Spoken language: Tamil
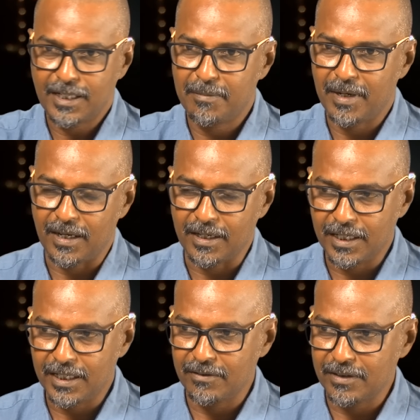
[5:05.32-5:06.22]
சந்தேகமே இல்லை
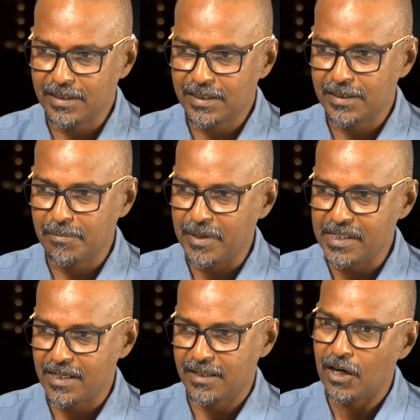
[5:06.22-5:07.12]
நீங்கள் வந்துட்டு
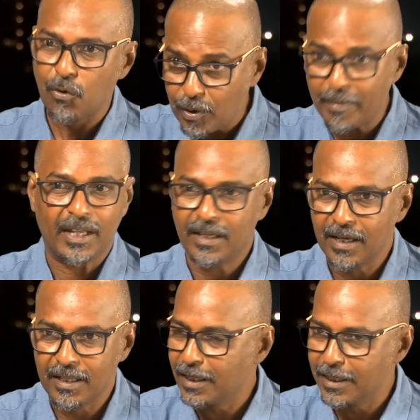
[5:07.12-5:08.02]
பேசுகிறதெல்லாம் உண்மை
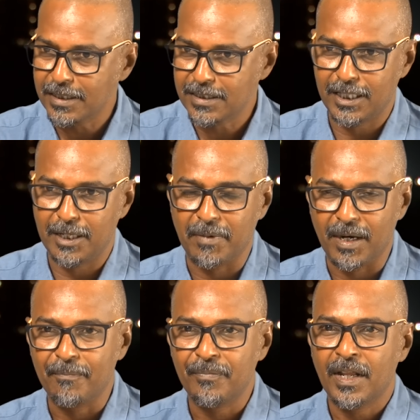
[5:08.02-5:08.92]
அதில் எனக்கு சந்தேகம் இல்லை